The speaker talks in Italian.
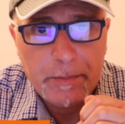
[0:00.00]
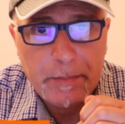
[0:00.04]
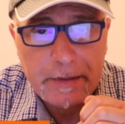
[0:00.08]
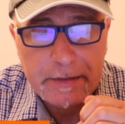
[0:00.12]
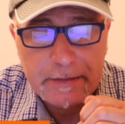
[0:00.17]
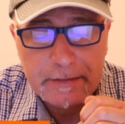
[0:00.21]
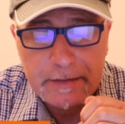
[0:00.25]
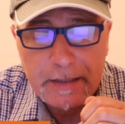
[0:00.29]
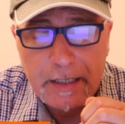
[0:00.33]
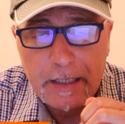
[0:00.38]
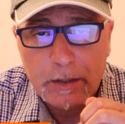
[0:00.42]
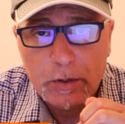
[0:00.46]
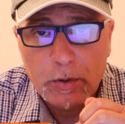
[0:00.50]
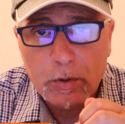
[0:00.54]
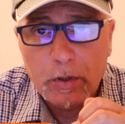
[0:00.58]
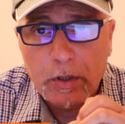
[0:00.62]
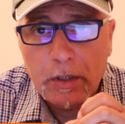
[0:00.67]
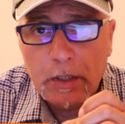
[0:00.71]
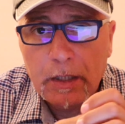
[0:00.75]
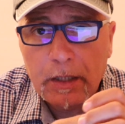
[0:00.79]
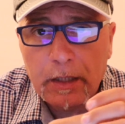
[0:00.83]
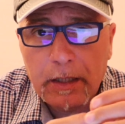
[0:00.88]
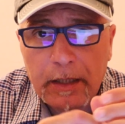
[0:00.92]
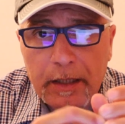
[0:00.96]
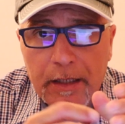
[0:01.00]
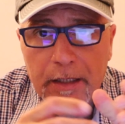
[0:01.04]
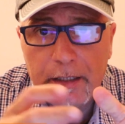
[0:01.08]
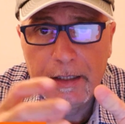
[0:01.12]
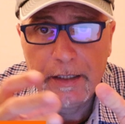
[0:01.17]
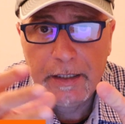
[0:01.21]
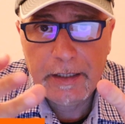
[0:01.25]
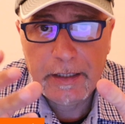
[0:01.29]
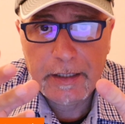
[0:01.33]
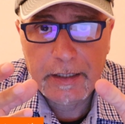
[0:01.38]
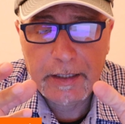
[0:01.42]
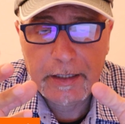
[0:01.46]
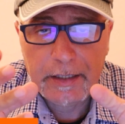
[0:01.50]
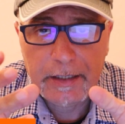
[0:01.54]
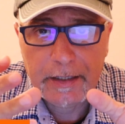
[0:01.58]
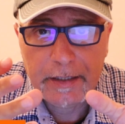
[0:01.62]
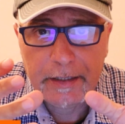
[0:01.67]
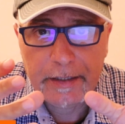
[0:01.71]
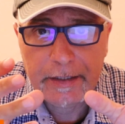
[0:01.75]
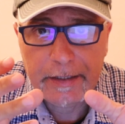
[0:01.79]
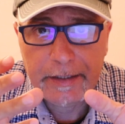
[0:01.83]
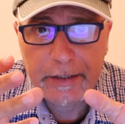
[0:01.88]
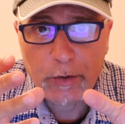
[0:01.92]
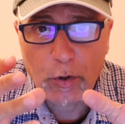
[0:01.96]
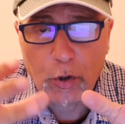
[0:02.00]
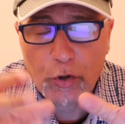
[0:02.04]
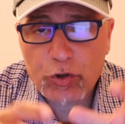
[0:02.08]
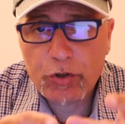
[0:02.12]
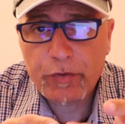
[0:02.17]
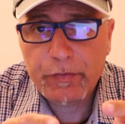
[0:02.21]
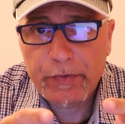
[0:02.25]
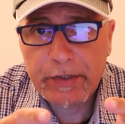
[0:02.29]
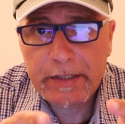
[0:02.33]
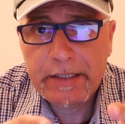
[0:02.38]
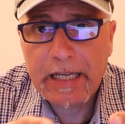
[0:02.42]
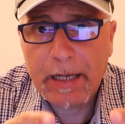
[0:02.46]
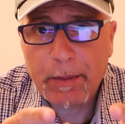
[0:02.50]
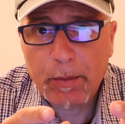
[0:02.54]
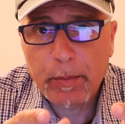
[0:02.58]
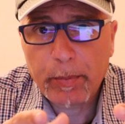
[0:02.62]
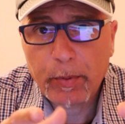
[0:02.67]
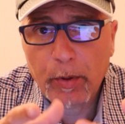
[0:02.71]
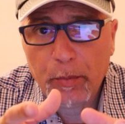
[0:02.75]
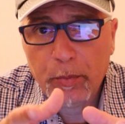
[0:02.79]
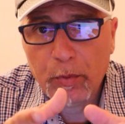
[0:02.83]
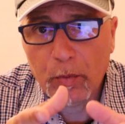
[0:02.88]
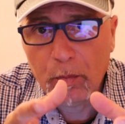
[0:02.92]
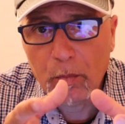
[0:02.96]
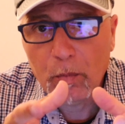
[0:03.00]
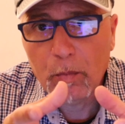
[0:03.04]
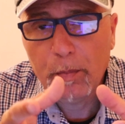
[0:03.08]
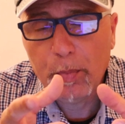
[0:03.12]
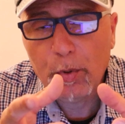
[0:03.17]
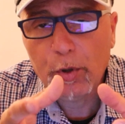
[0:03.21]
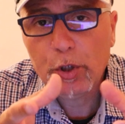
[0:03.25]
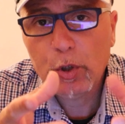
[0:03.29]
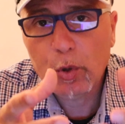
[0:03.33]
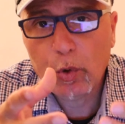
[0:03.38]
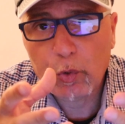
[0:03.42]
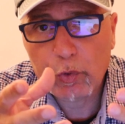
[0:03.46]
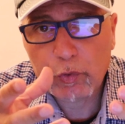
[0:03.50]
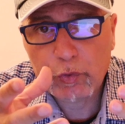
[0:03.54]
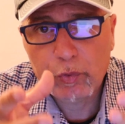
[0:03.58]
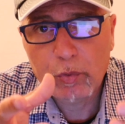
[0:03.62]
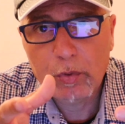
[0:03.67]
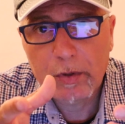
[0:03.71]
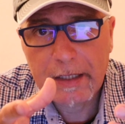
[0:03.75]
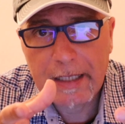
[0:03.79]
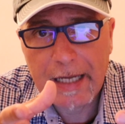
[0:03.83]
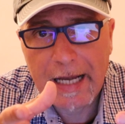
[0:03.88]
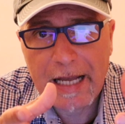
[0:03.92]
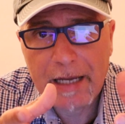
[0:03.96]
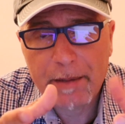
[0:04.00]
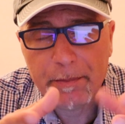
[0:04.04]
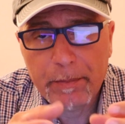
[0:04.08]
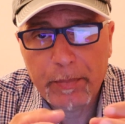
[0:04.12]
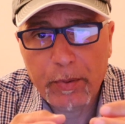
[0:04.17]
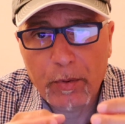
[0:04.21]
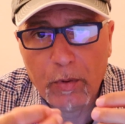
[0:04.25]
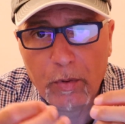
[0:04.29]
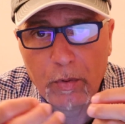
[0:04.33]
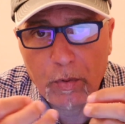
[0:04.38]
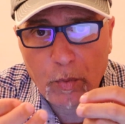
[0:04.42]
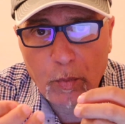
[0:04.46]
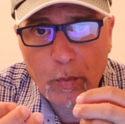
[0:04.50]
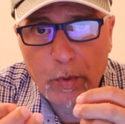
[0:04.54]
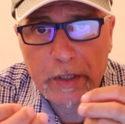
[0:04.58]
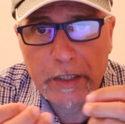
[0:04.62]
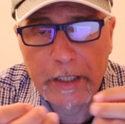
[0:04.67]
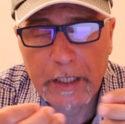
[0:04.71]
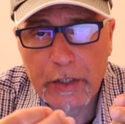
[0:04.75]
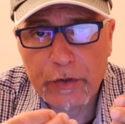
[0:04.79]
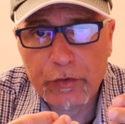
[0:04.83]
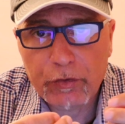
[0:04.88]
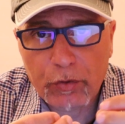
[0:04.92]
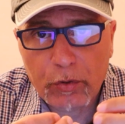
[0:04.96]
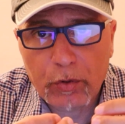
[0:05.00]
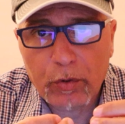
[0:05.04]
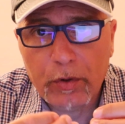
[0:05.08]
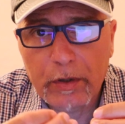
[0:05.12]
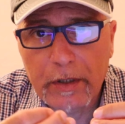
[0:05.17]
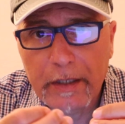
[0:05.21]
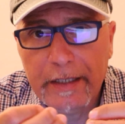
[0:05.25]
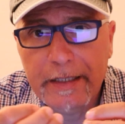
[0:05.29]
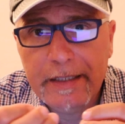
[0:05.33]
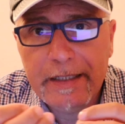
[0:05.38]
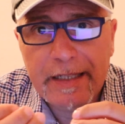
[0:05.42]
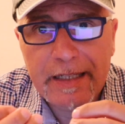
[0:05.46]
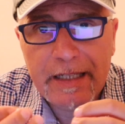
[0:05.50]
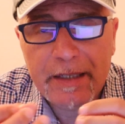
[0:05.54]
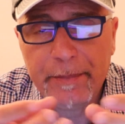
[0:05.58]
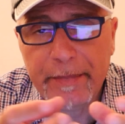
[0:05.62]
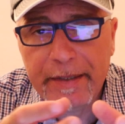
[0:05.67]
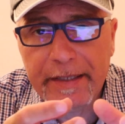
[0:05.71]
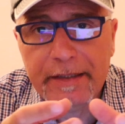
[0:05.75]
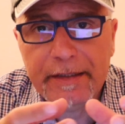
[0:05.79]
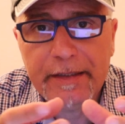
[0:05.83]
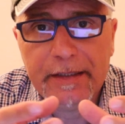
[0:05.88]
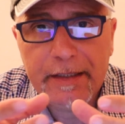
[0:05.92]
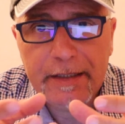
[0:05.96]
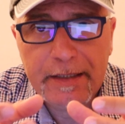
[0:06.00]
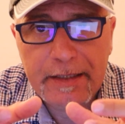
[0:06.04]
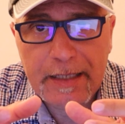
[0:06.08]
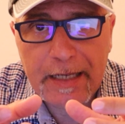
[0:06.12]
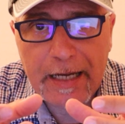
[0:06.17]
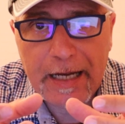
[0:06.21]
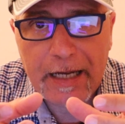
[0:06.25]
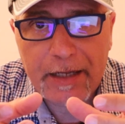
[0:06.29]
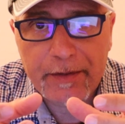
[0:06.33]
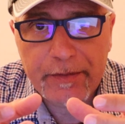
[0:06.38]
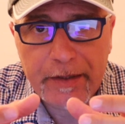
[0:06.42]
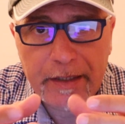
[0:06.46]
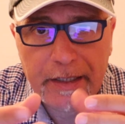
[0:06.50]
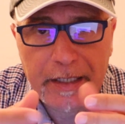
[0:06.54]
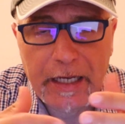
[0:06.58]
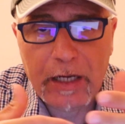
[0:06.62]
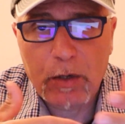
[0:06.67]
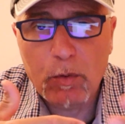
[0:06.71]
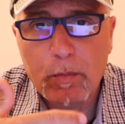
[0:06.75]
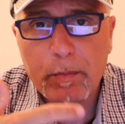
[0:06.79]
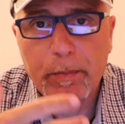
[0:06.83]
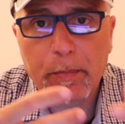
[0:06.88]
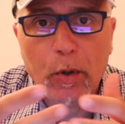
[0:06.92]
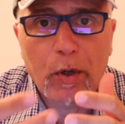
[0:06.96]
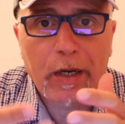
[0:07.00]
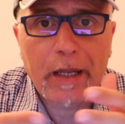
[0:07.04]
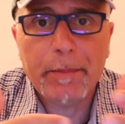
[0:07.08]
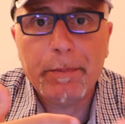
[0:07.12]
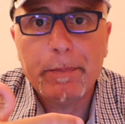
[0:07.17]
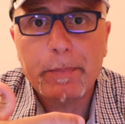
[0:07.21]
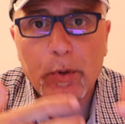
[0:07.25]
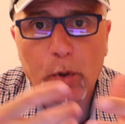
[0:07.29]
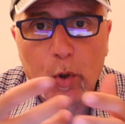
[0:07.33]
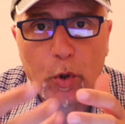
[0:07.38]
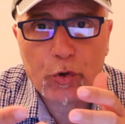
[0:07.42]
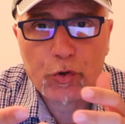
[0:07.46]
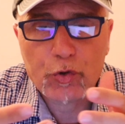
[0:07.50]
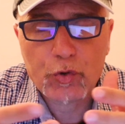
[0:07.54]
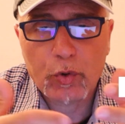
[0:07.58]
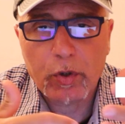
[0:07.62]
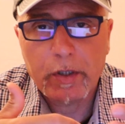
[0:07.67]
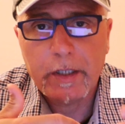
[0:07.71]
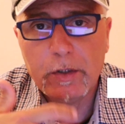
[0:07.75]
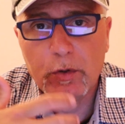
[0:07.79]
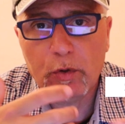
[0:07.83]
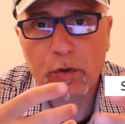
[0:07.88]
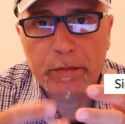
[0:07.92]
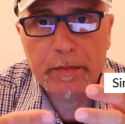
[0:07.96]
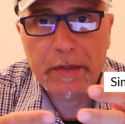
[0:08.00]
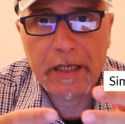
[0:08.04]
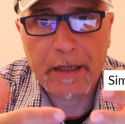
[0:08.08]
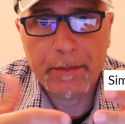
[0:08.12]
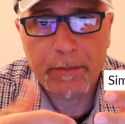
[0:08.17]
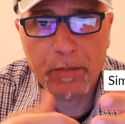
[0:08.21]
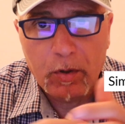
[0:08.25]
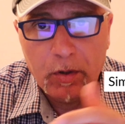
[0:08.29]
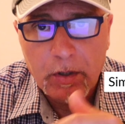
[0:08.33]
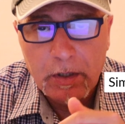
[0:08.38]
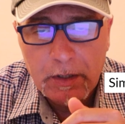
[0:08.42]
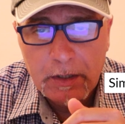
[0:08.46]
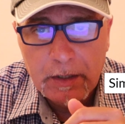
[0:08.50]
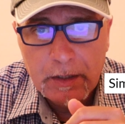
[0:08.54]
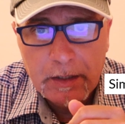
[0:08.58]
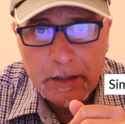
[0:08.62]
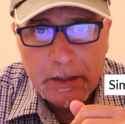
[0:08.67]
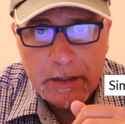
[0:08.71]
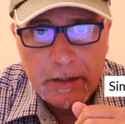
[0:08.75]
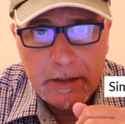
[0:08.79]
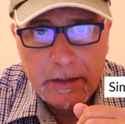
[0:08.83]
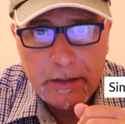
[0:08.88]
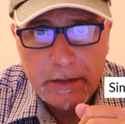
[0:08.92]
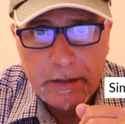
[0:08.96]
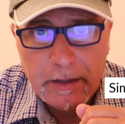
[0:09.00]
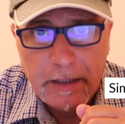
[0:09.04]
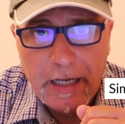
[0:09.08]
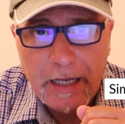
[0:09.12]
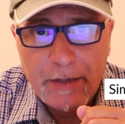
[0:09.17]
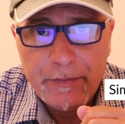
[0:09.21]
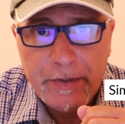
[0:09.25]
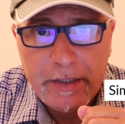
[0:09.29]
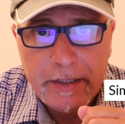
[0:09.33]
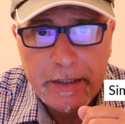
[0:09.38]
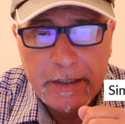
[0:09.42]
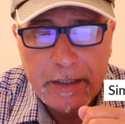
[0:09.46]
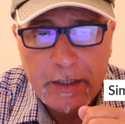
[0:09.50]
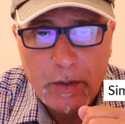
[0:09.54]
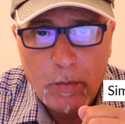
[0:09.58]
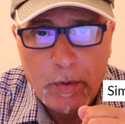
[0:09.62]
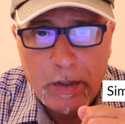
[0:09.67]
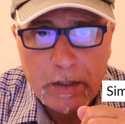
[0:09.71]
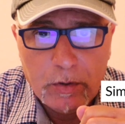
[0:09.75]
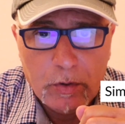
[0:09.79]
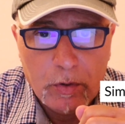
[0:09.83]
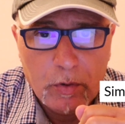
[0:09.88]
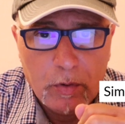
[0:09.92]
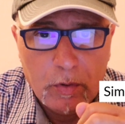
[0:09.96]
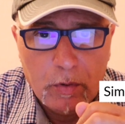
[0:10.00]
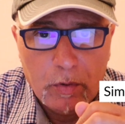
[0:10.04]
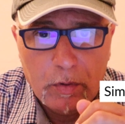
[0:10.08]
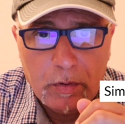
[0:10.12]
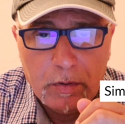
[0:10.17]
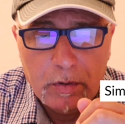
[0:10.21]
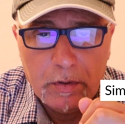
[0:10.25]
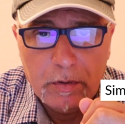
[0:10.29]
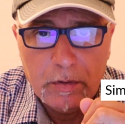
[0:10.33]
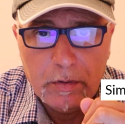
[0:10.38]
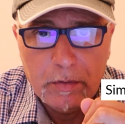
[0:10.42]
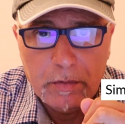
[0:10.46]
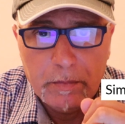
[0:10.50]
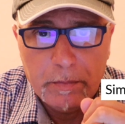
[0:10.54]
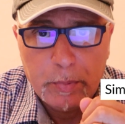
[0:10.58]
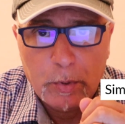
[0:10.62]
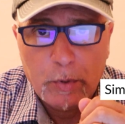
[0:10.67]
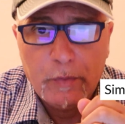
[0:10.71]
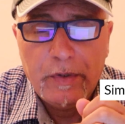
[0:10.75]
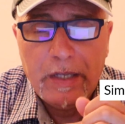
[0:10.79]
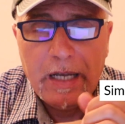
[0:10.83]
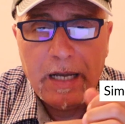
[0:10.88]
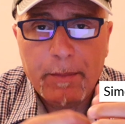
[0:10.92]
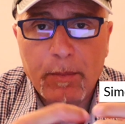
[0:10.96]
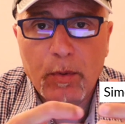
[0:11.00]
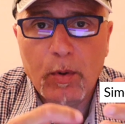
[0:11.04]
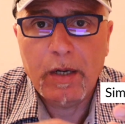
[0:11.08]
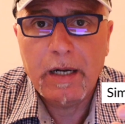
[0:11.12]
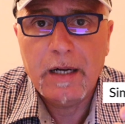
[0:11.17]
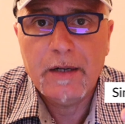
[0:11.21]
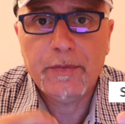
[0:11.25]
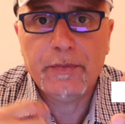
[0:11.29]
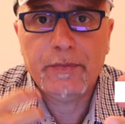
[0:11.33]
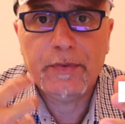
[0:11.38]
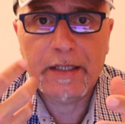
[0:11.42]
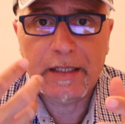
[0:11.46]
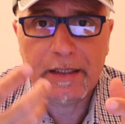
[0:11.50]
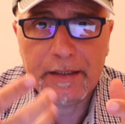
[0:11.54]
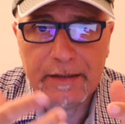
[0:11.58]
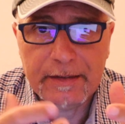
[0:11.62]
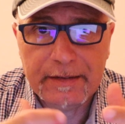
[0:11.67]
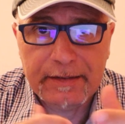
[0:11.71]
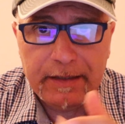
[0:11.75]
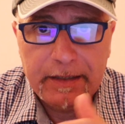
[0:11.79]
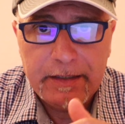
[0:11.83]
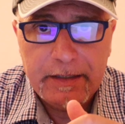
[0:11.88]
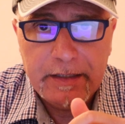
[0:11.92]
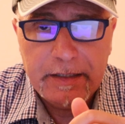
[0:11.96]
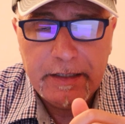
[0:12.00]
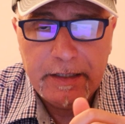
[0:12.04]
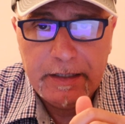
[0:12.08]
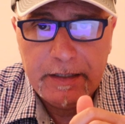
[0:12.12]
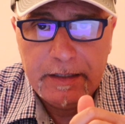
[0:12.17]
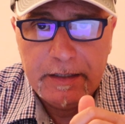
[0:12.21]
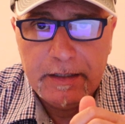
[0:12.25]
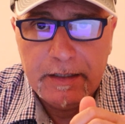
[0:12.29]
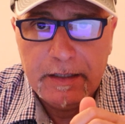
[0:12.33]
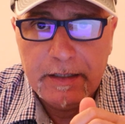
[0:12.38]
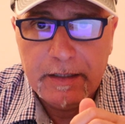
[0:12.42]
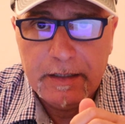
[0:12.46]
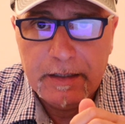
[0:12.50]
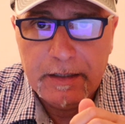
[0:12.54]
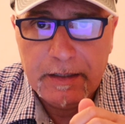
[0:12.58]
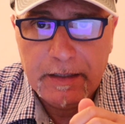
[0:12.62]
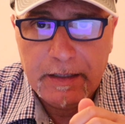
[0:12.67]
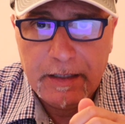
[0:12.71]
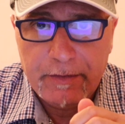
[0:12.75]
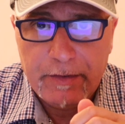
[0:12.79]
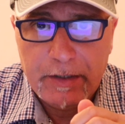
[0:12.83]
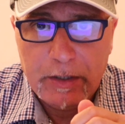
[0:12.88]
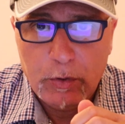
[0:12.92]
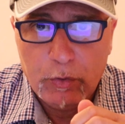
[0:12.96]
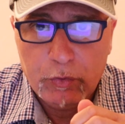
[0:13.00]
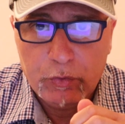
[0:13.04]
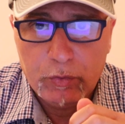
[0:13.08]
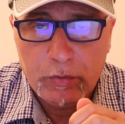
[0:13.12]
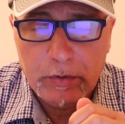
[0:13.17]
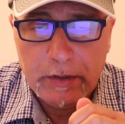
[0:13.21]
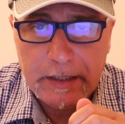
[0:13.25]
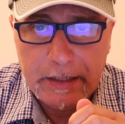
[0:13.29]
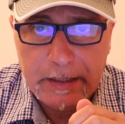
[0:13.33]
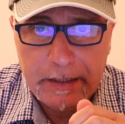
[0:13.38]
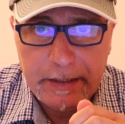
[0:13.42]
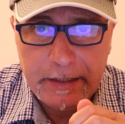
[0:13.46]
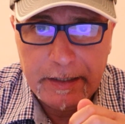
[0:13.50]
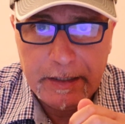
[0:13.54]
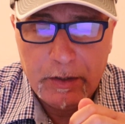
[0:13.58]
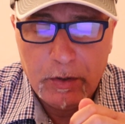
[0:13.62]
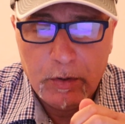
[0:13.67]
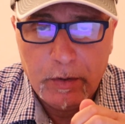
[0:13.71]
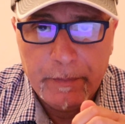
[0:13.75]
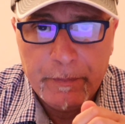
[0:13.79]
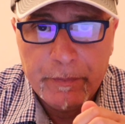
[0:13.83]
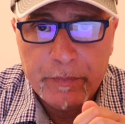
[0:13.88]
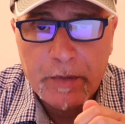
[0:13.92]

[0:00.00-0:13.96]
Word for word: passato e oggi vediamo proprio un pochino sul campo quelli che sono gli elementi chiave e un po' l'approccio che dobbiamo eh, avere quando eh, proviamo a far salire il cavallo sul carrello.